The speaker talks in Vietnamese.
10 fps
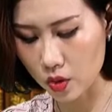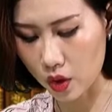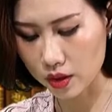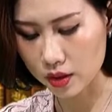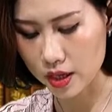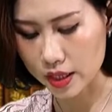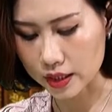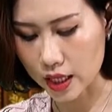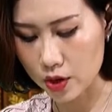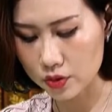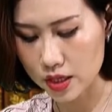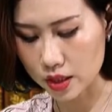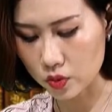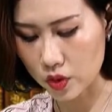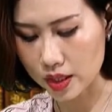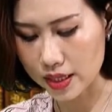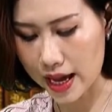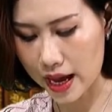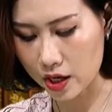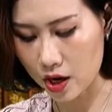luận, theo dệt chuyện
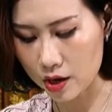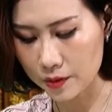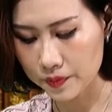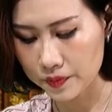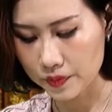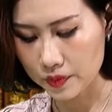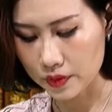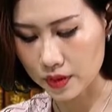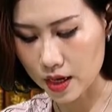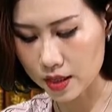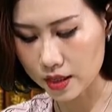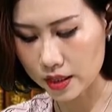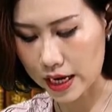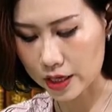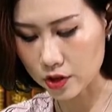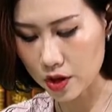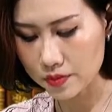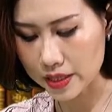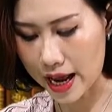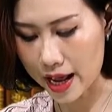nhà nó, đến là
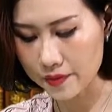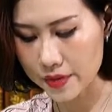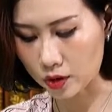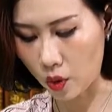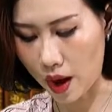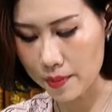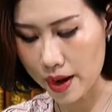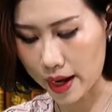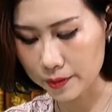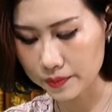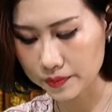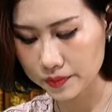rơm rã và thỏa mãn.